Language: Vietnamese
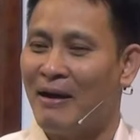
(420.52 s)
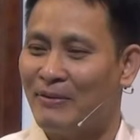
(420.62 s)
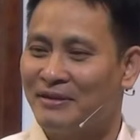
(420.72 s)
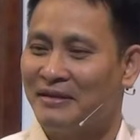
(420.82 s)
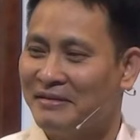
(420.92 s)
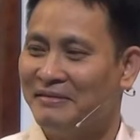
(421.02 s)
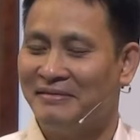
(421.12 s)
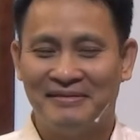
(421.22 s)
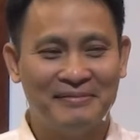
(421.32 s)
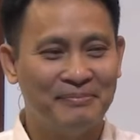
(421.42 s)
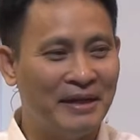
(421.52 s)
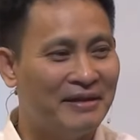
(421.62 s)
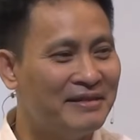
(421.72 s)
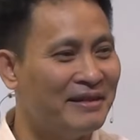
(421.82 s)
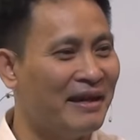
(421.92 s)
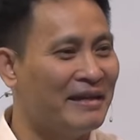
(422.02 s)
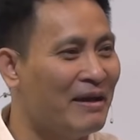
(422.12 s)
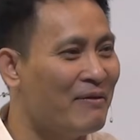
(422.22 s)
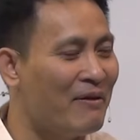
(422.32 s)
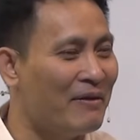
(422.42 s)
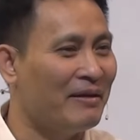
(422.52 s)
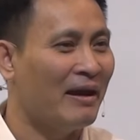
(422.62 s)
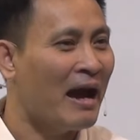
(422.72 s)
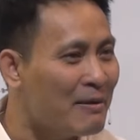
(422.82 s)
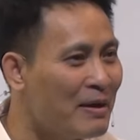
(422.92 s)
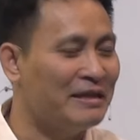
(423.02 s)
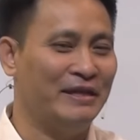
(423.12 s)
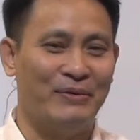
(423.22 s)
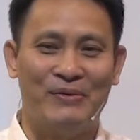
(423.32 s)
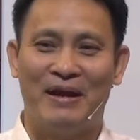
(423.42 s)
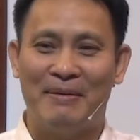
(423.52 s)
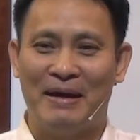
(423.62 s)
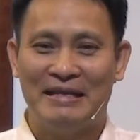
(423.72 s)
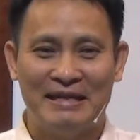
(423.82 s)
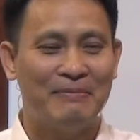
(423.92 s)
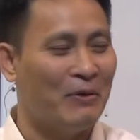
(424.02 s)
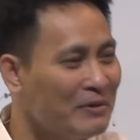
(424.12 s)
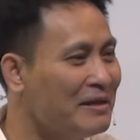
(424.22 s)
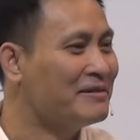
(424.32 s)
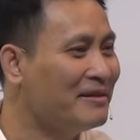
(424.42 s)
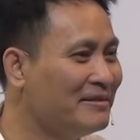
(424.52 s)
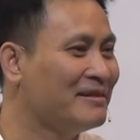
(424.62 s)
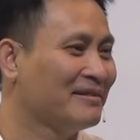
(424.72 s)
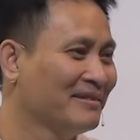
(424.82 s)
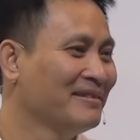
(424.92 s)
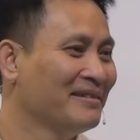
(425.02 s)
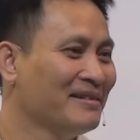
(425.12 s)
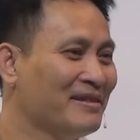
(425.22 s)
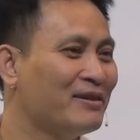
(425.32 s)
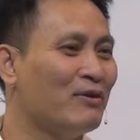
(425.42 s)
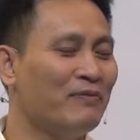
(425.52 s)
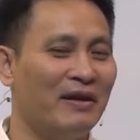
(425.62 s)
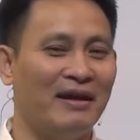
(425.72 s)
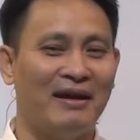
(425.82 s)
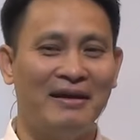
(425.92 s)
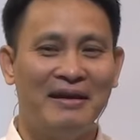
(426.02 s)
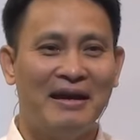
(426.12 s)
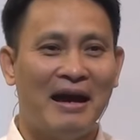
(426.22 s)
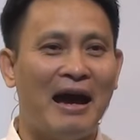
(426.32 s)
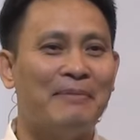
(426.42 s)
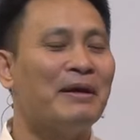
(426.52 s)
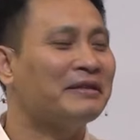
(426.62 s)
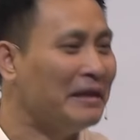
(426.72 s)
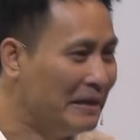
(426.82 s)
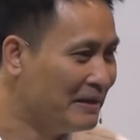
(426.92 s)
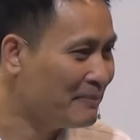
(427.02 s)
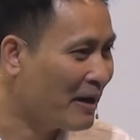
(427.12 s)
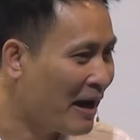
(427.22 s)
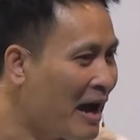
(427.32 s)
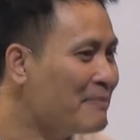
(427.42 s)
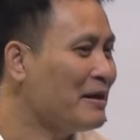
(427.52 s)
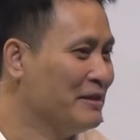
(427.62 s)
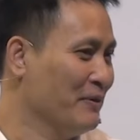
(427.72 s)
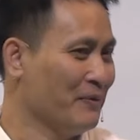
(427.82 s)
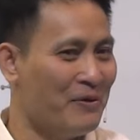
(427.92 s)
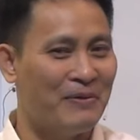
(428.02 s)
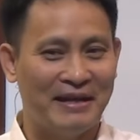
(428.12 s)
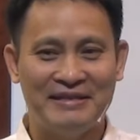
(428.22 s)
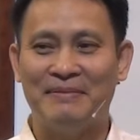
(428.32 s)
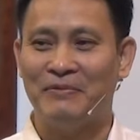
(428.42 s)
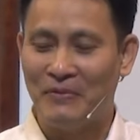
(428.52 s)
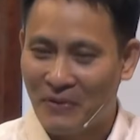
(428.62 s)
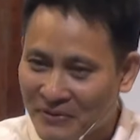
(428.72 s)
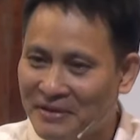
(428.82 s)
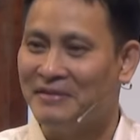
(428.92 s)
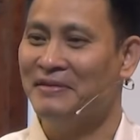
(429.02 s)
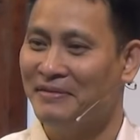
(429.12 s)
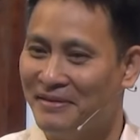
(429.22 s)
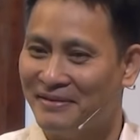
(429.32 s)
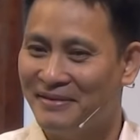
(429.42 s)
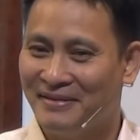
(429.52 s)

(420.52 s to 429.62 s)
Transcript: hào rằng mình đứng trên này kêu gọi hai ba triệu đô la mà anh chị em có thể dâng được chứ không phải là hai ba tỷ nữa mà hai ba triệu đô anh chị em cũng có thể dâng được